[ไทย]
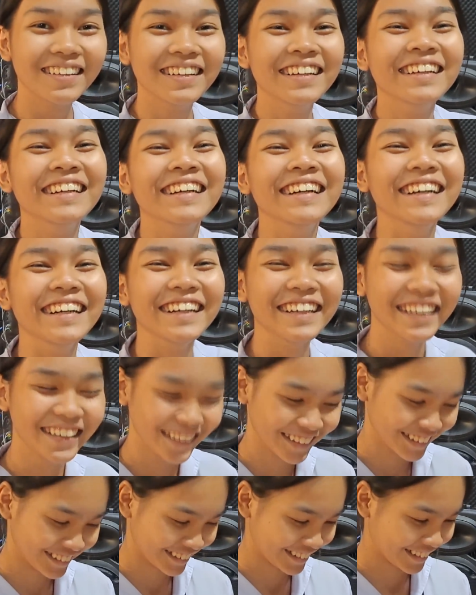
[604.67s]
เหยียบย่อง
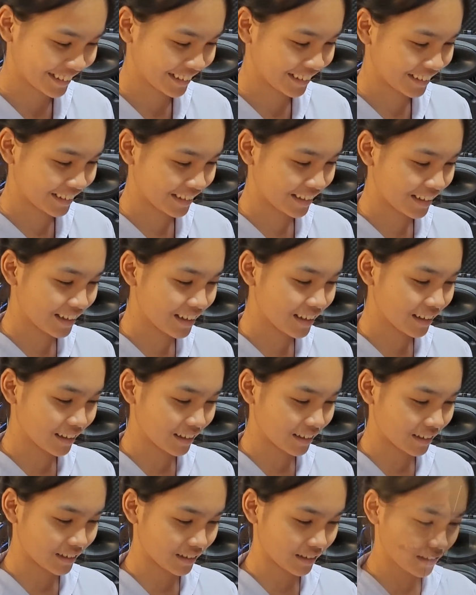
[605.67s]
เยื้องยาง
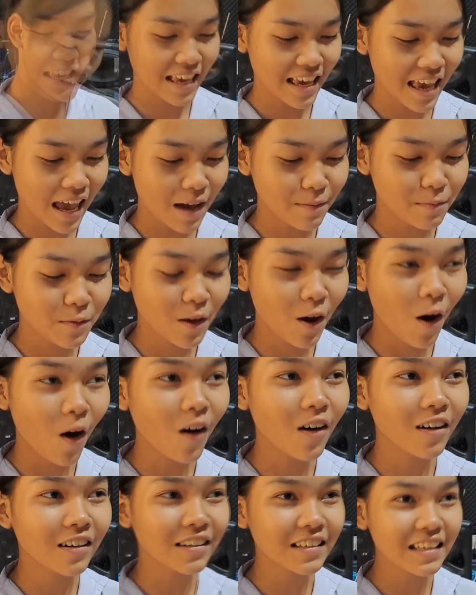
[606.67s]
เหยียบย่อง
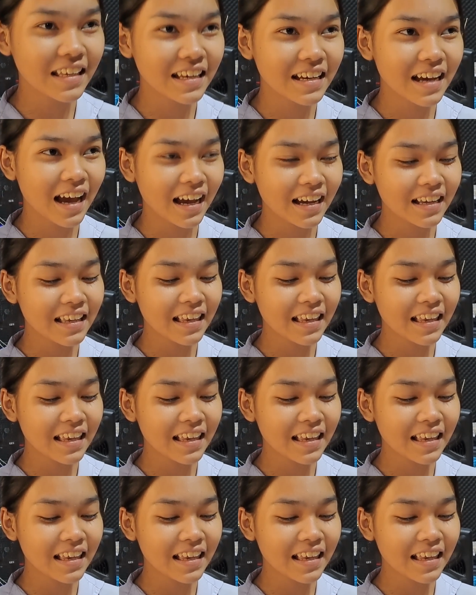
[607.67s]
เยื้อง